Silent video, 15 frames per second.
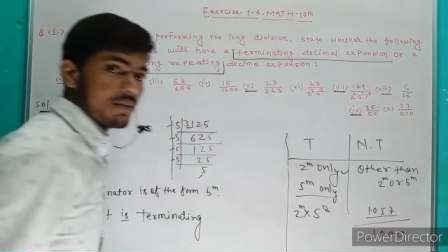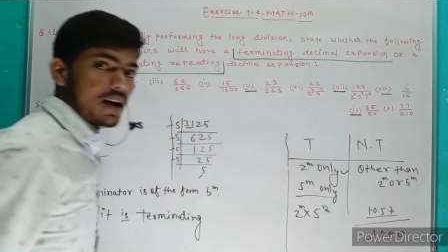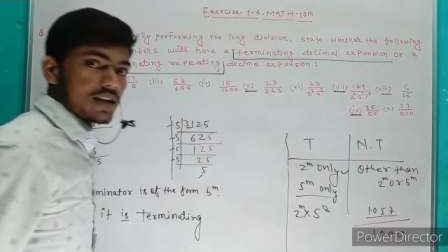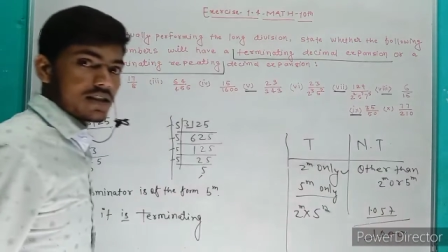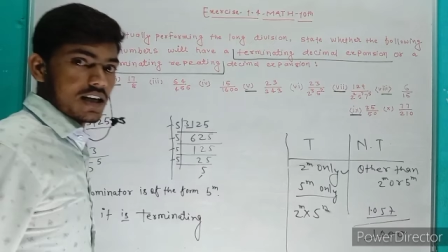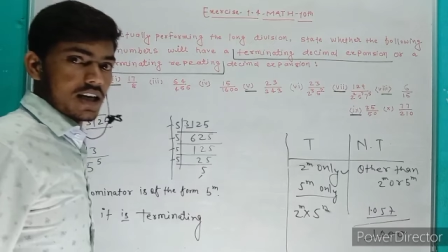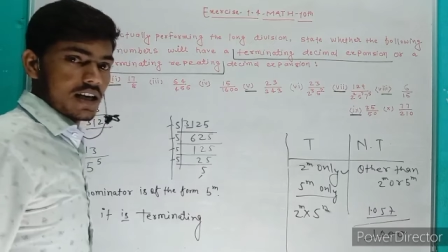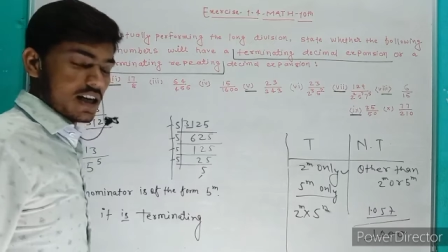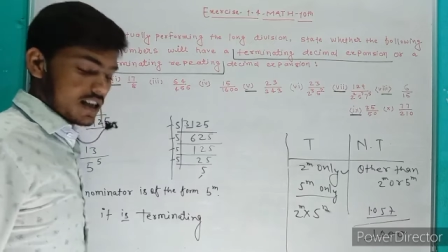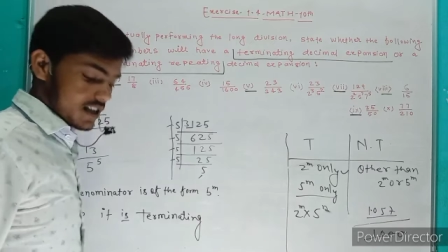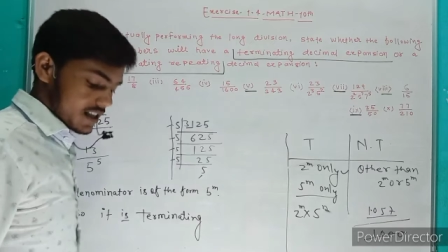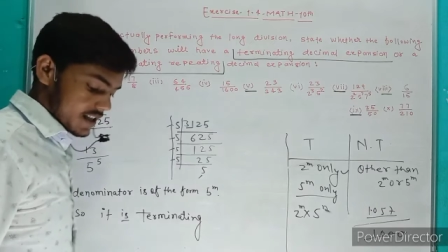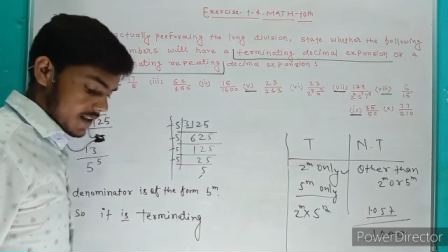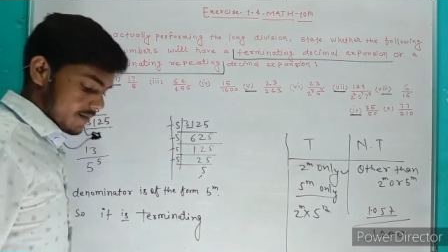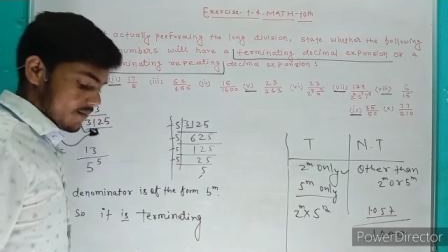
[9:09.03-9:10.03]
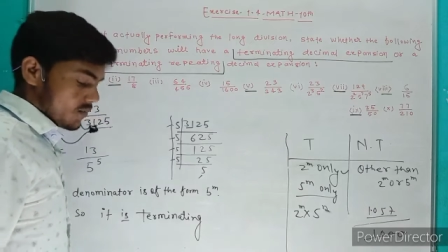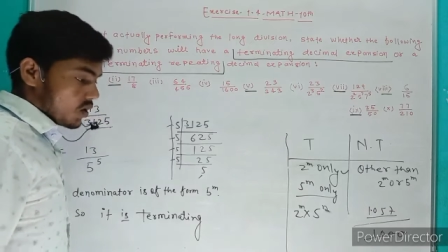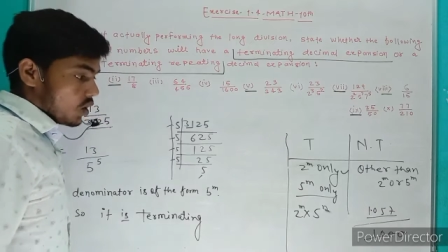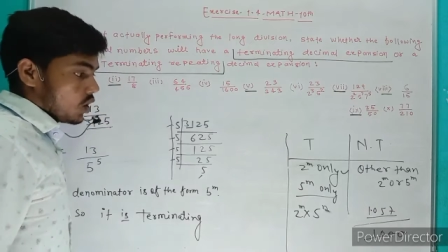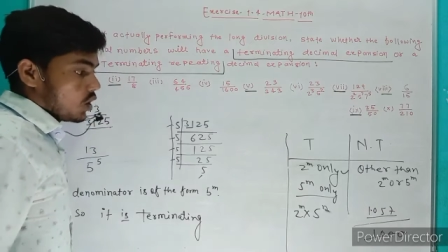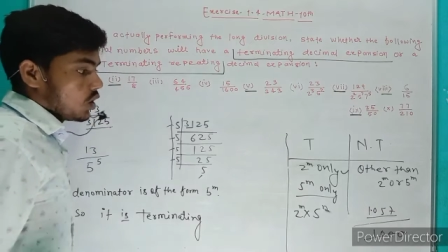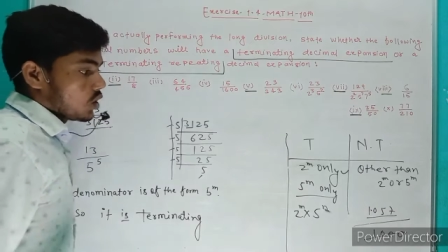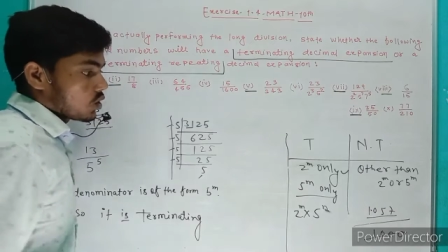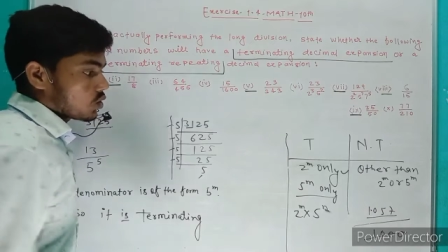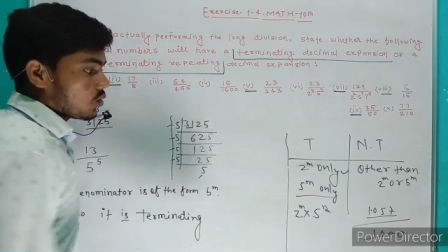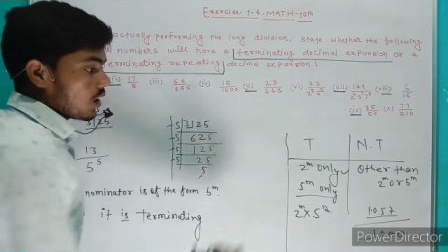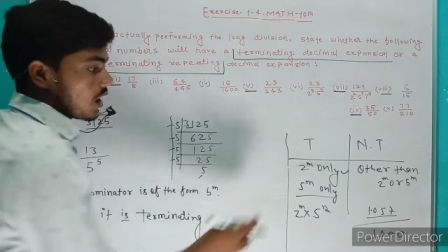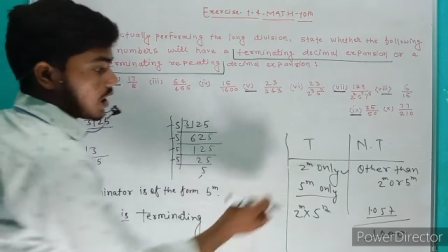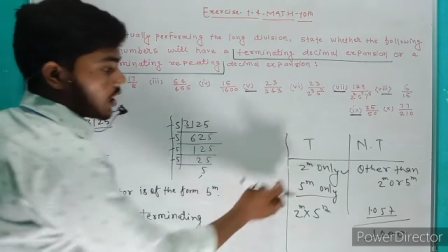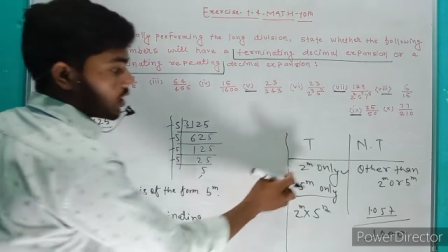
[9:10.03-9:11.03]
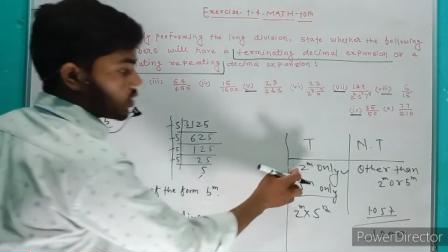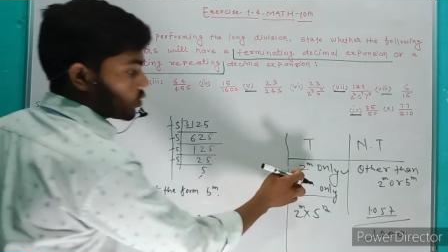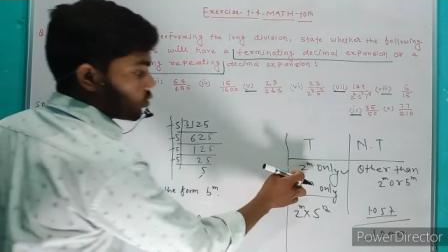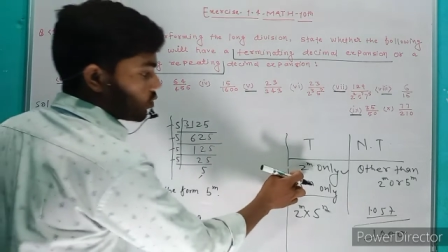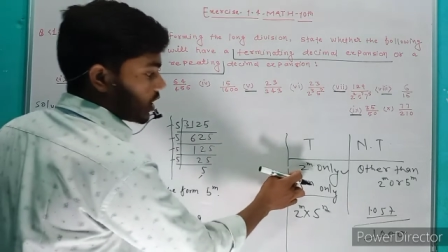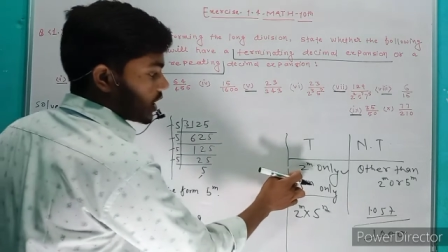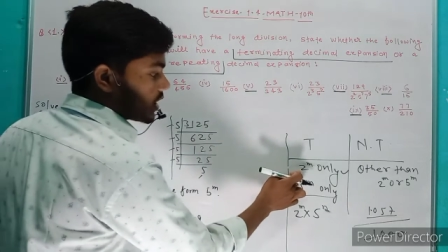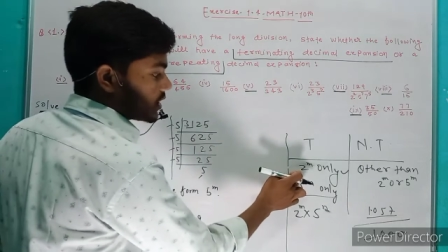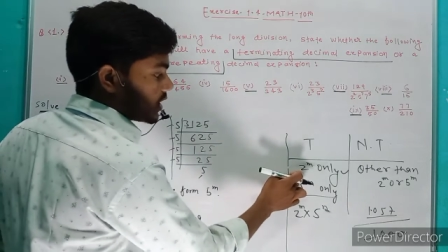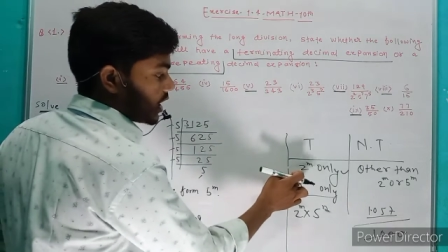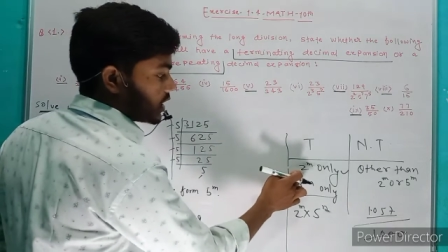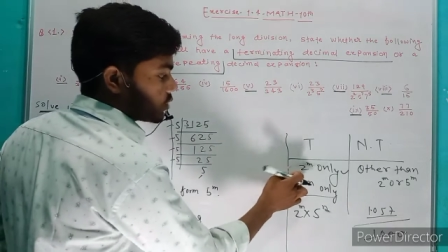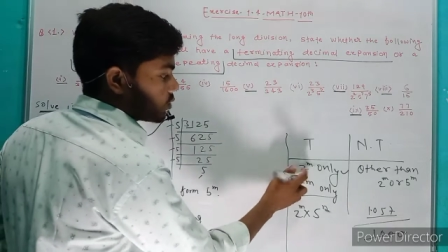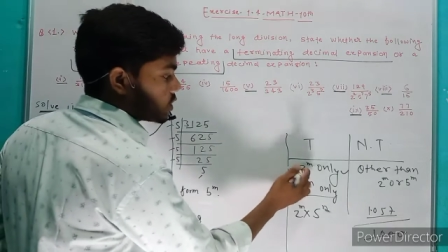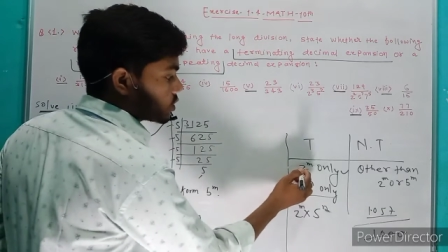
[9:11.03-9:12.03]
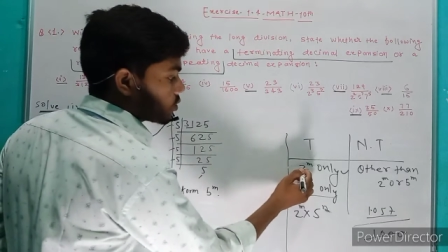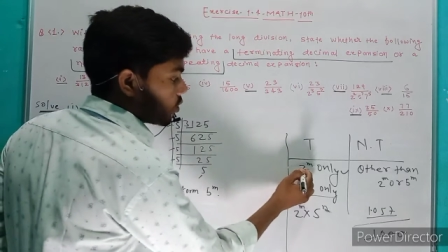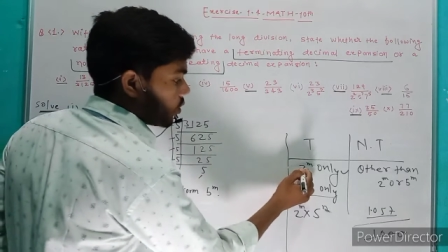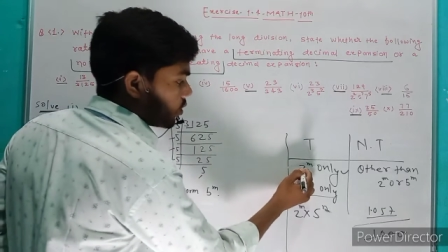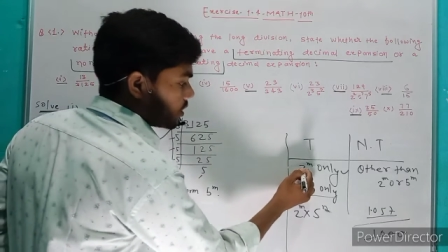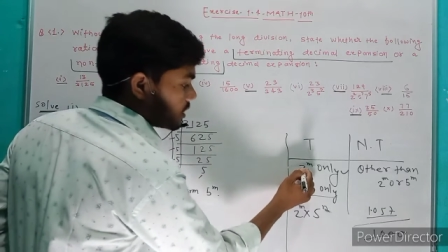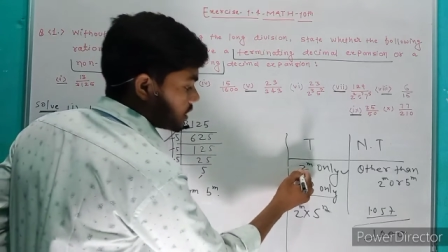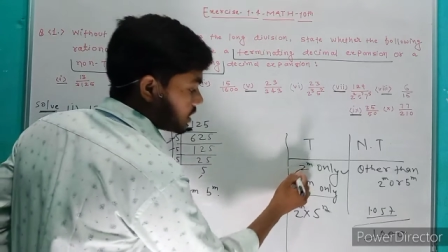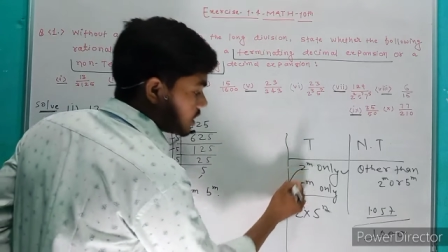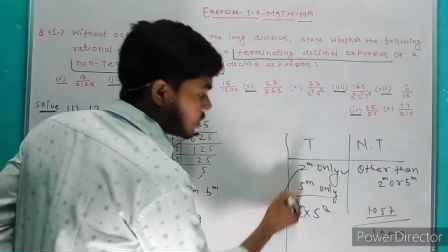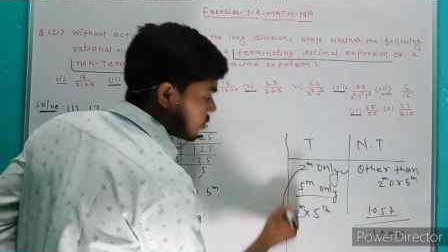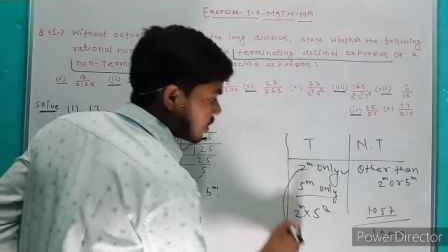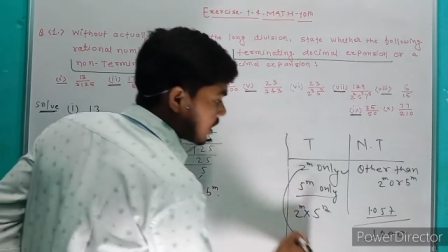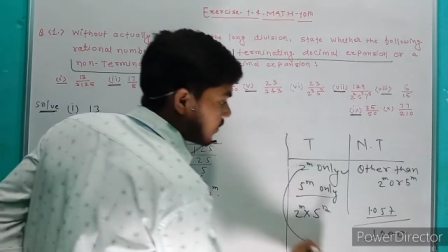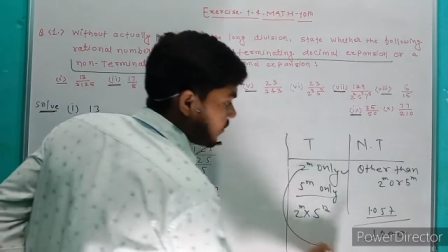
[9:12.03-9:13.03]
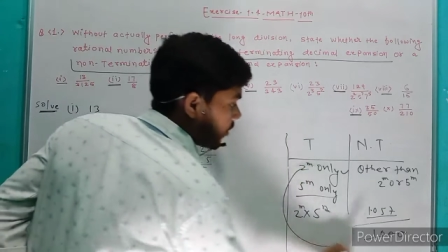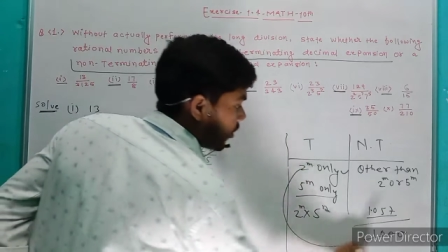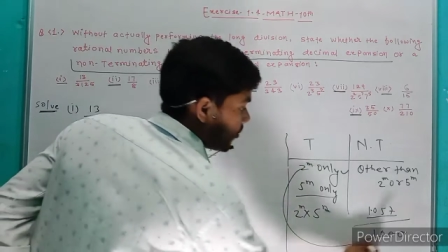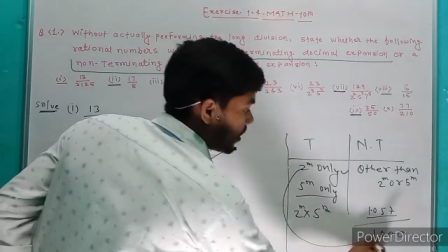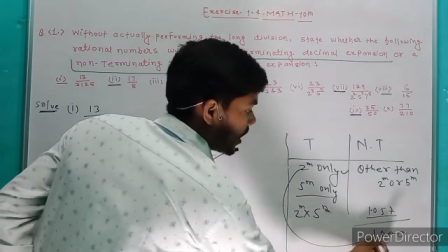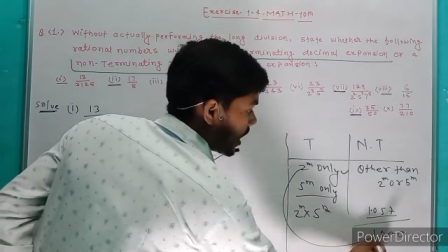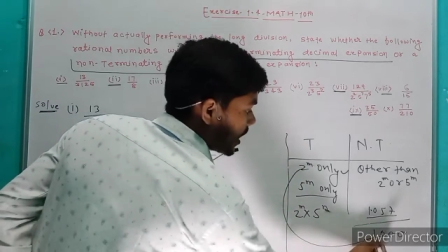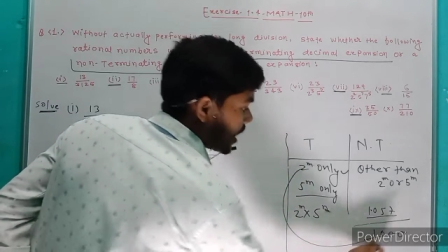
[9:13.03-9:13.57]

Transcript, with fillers: से भाग चला गया कि नहीं तो अगर टू रहता है तो इसको जीरो के फॉर्म में